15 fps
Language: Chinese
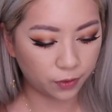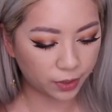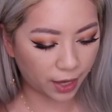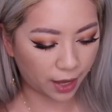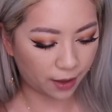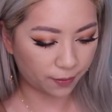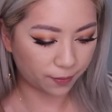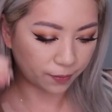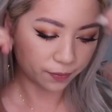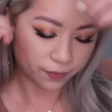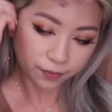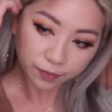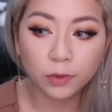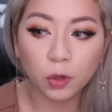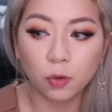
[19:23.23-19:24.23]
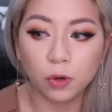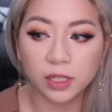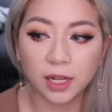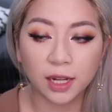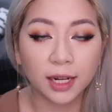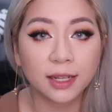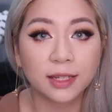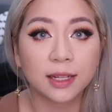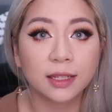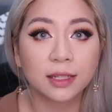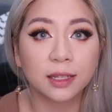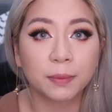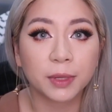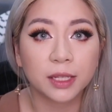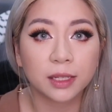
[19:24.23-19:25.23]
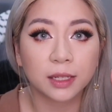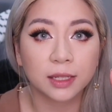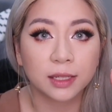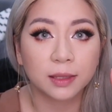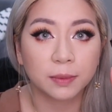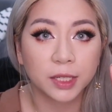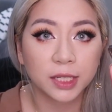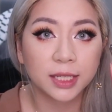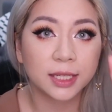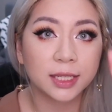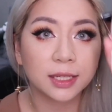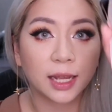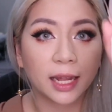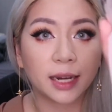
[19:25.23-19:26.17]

OK，我想要来上这边这个比较自